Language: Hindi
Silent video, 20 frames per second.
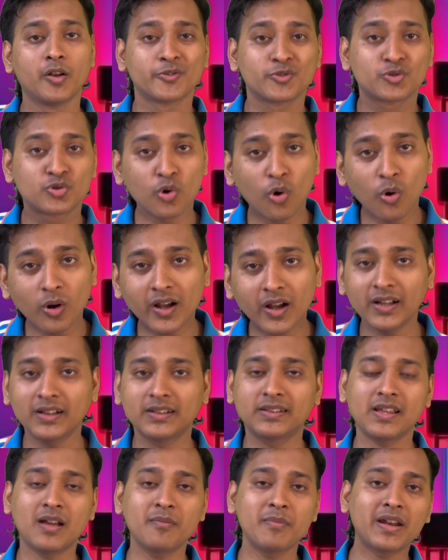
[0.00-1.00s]
जो
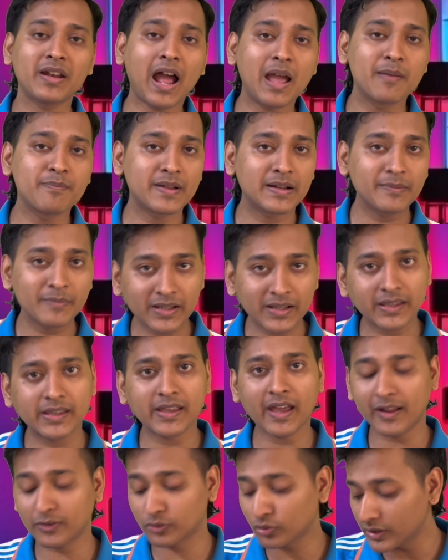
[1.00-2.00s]
गलतियां मैंने आईपीएल में
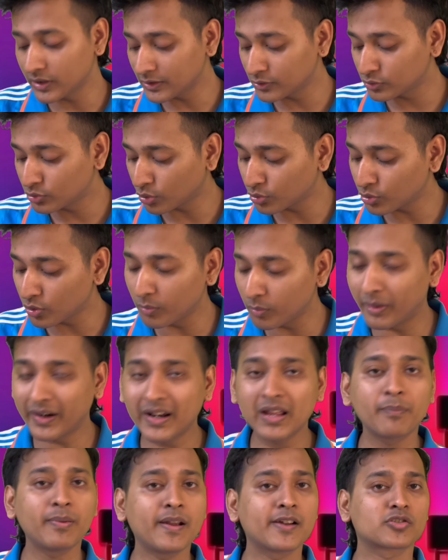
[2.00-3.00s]
किया है इन दोनों
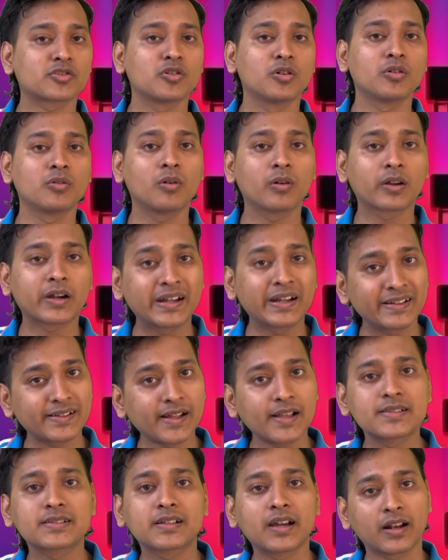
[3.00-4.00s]
बड़े प्लेयर्स को
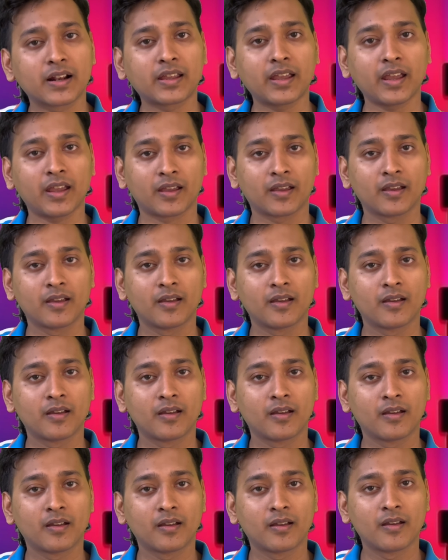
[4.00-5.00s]
क्रिटिसाइज करके
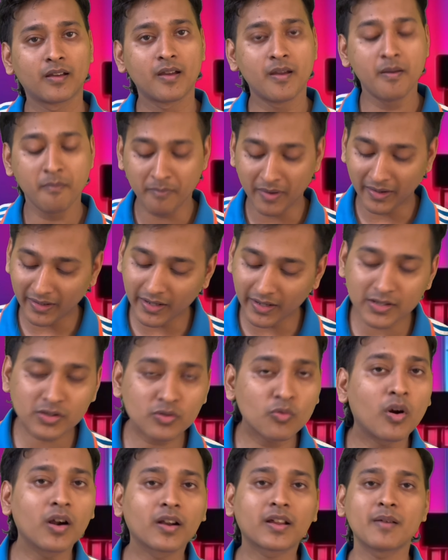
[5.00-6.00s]
मैंने इस
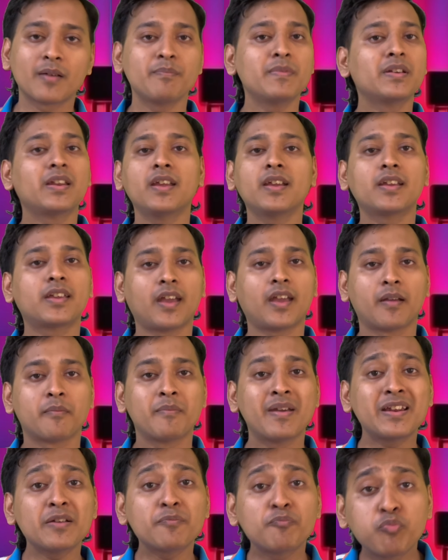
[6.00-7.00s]
वर्ल्ड कप में नहीं किया है
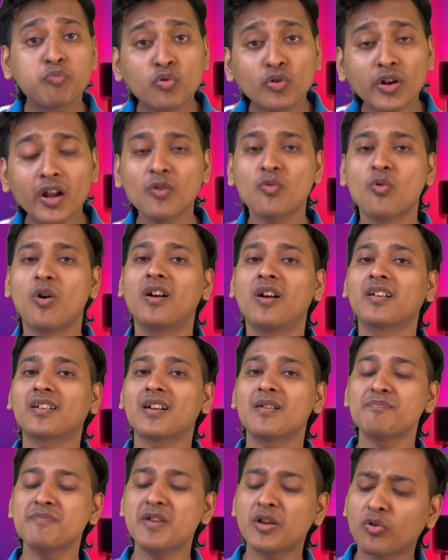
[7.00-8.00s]
मैंने पूरे वर्ल्ड
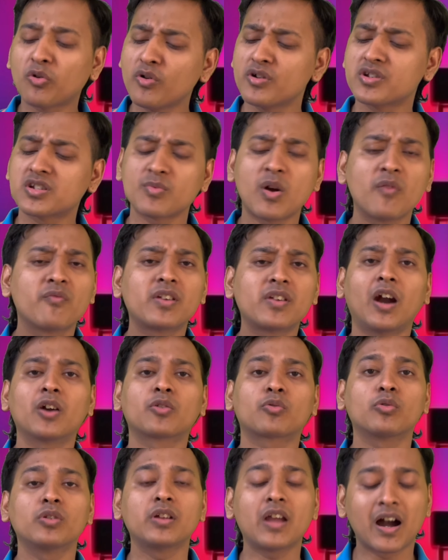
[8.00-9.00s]
कप में रोहित शर्मा विराट
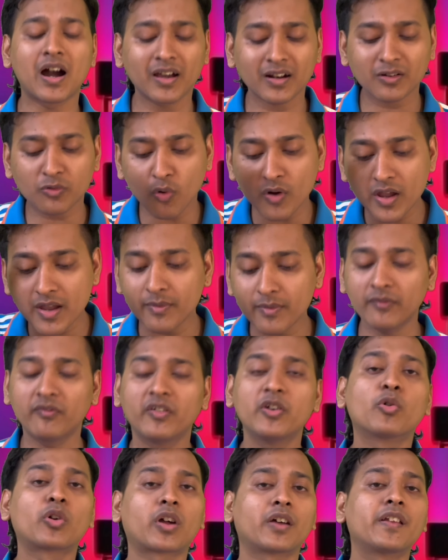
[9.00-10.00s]
कोहली अगर कोई भी
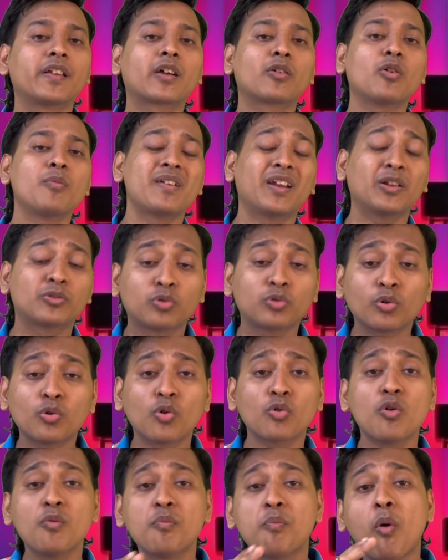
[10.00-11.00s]
वीडियो उठकर देख लो मैंने दोनों
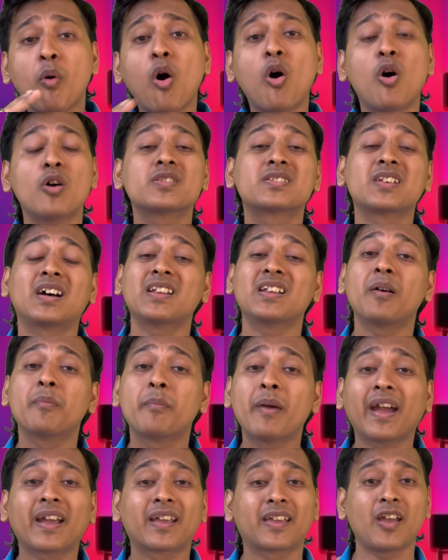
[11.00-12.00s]
को बहुत ज्यादा
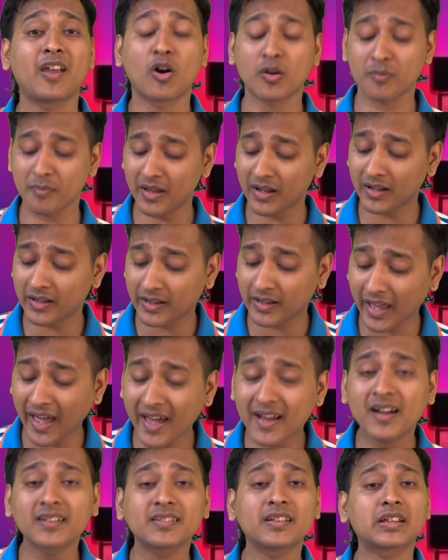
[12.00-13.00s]
बैक किया और मैं कह
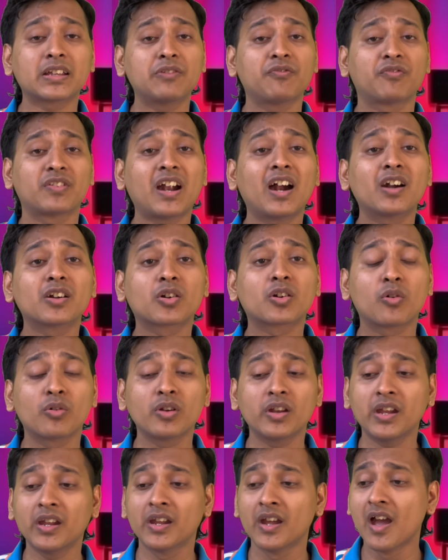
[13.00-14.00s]
रहा था कि विराट
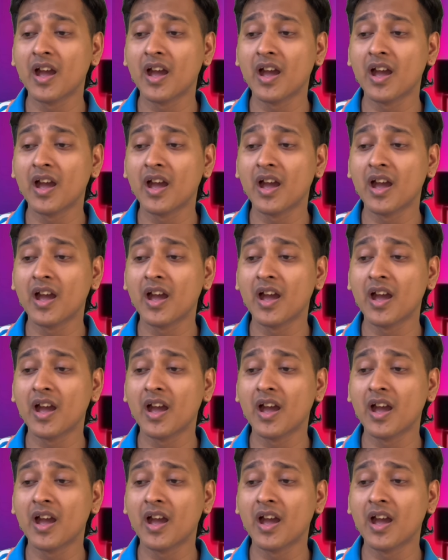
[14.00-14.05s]
कोहली